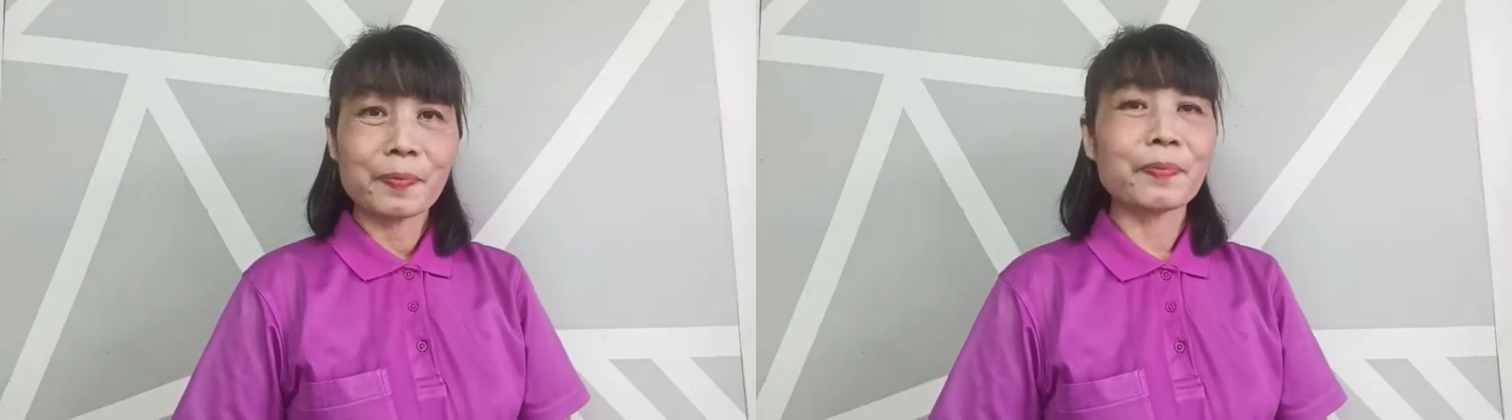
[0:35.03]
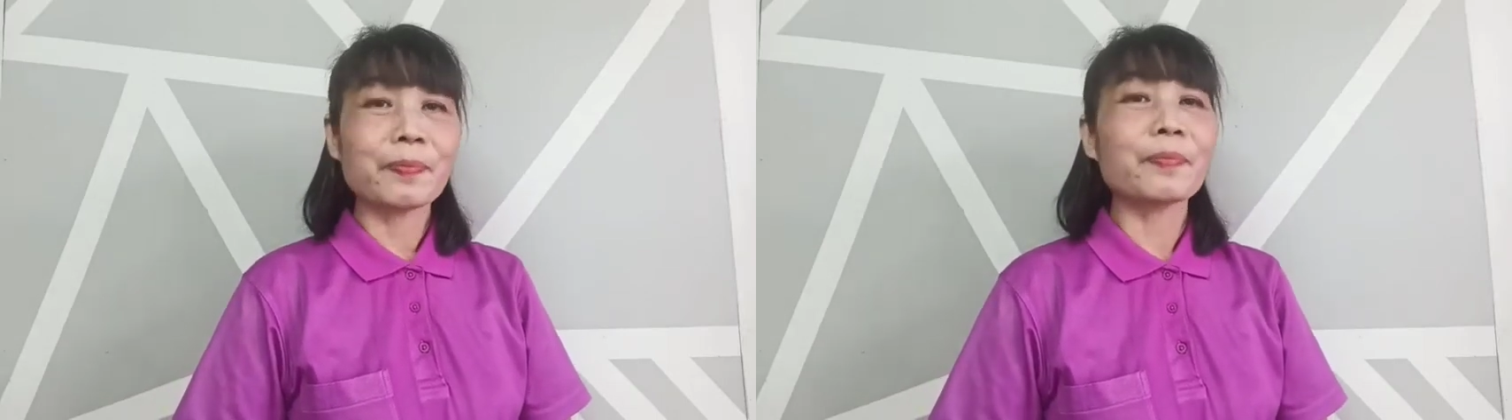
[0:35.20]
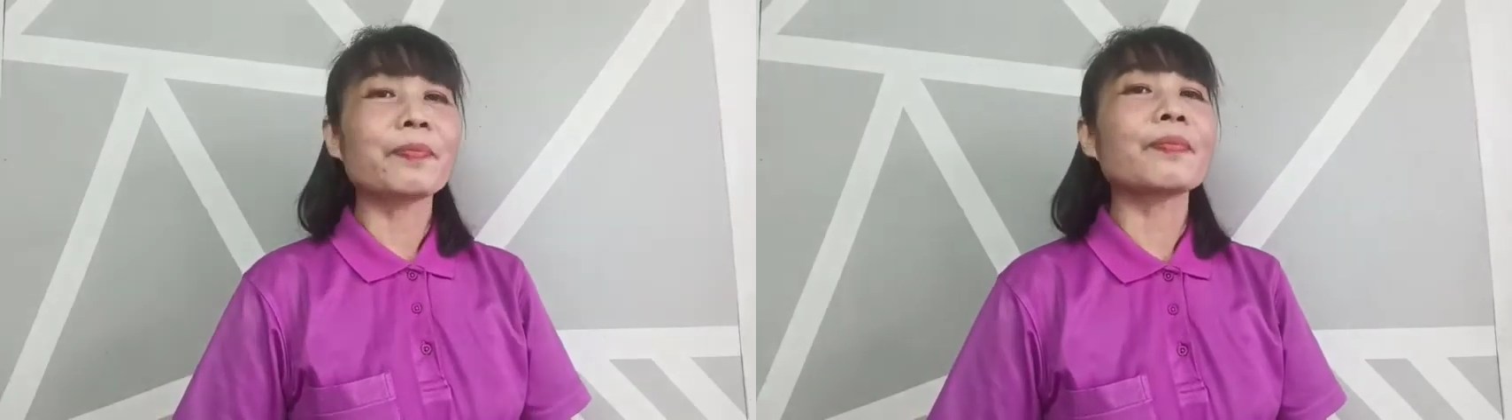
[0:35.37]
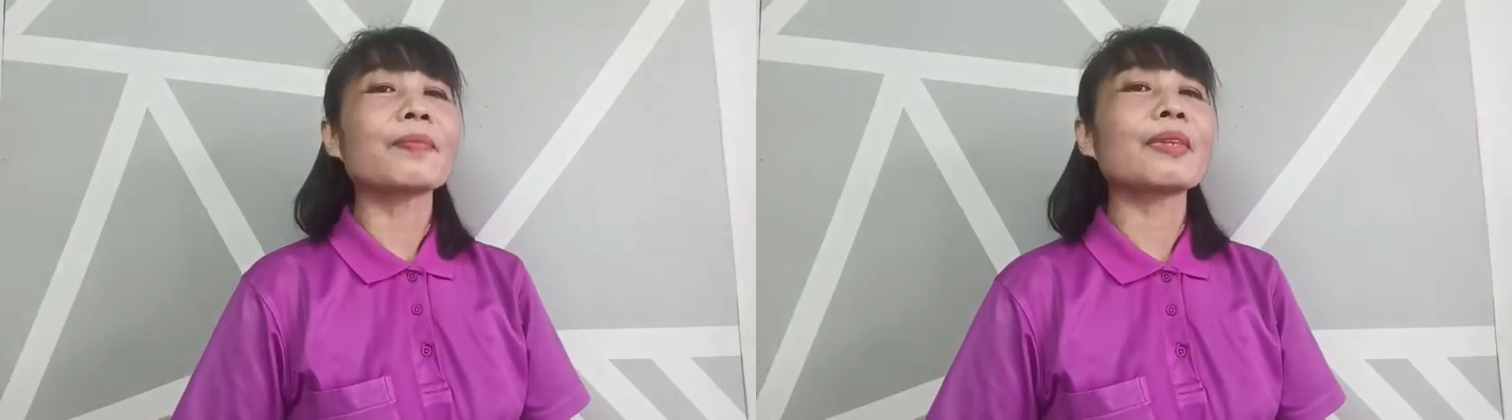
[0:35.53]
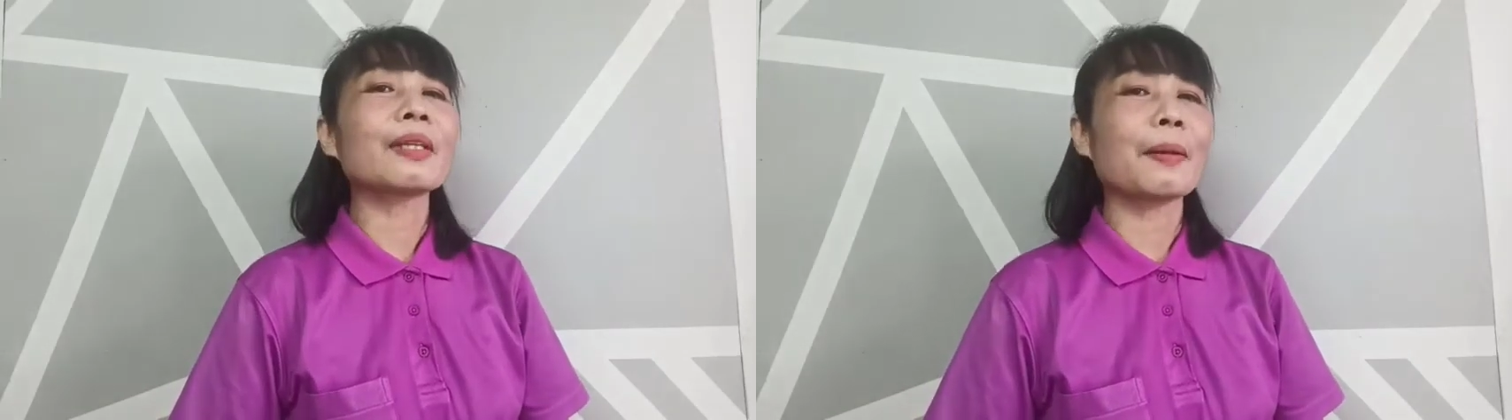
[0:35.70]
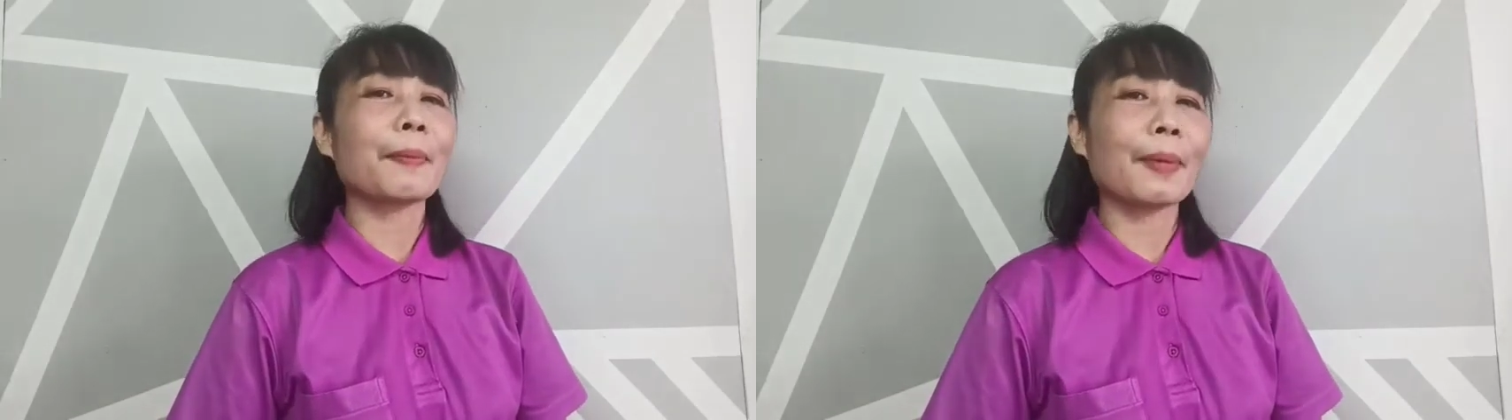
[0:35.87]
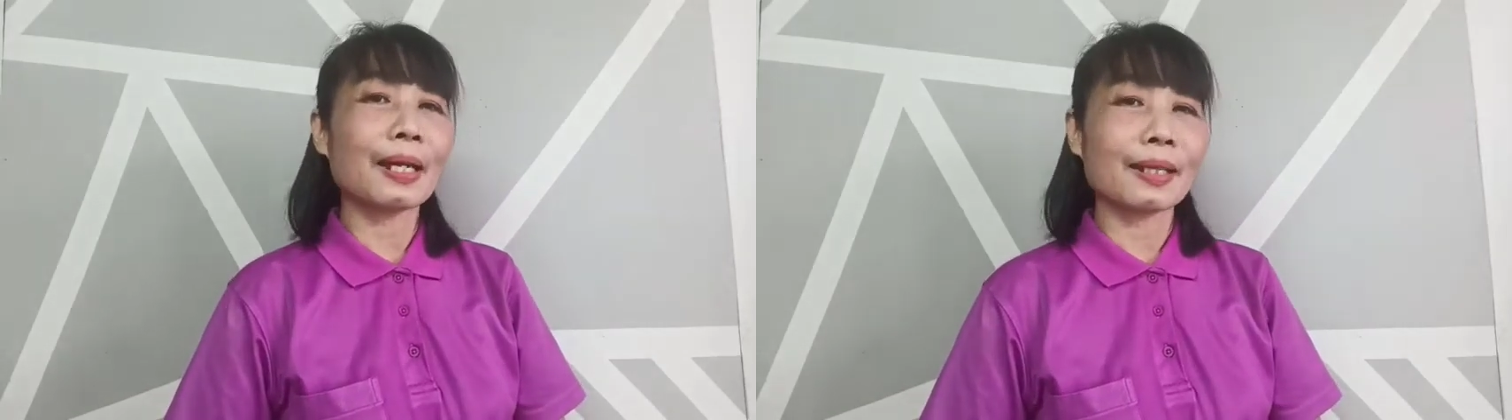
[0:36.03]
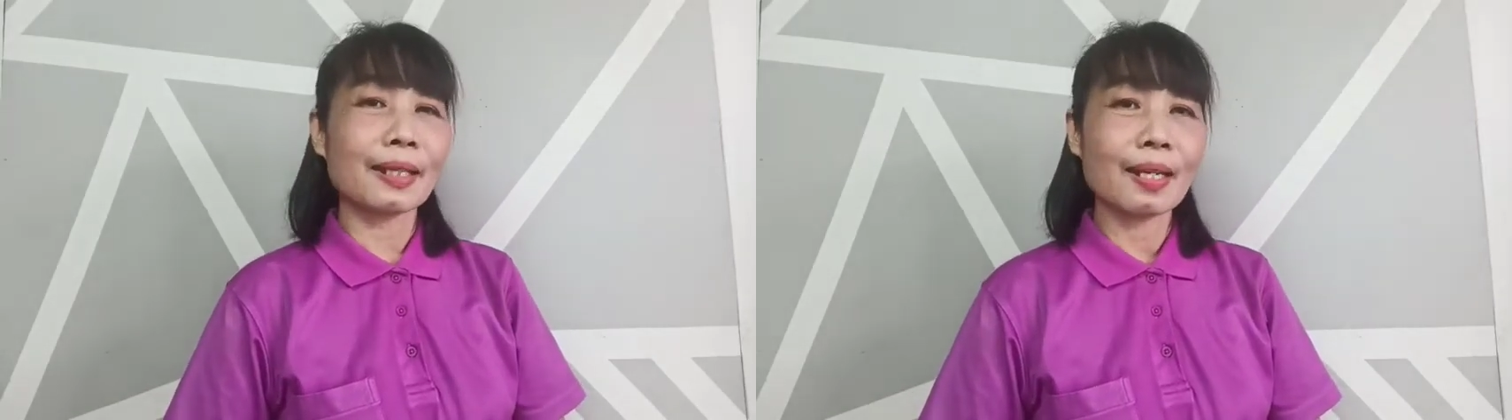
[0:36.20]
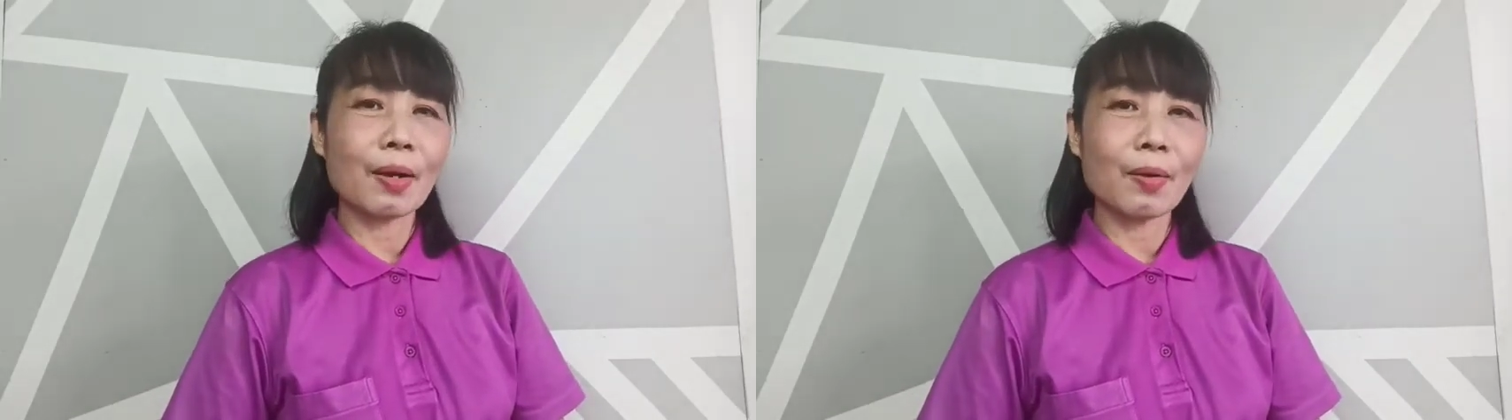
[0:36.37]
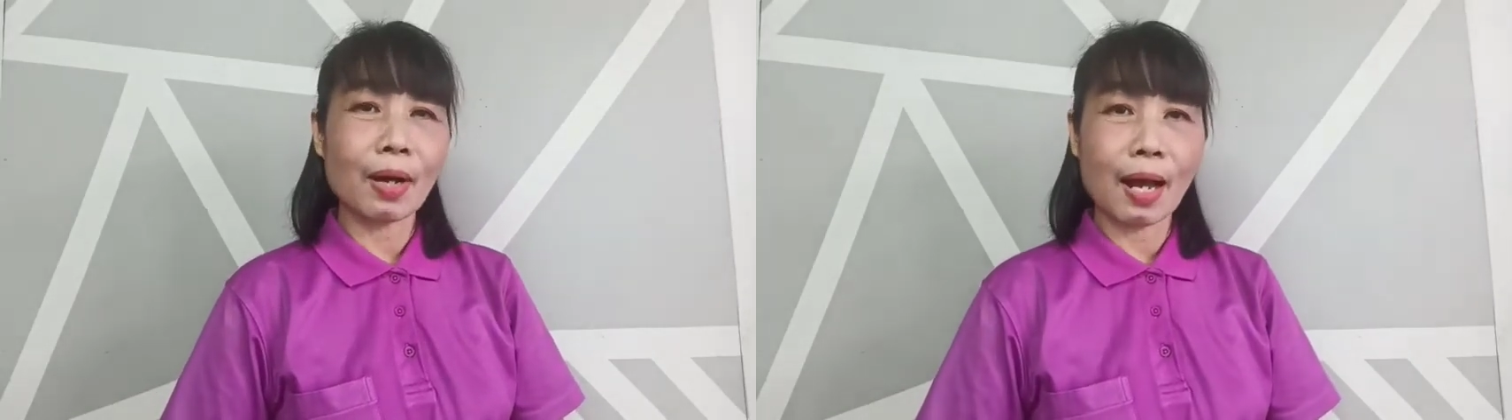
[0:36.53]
อืมไปเที่ยว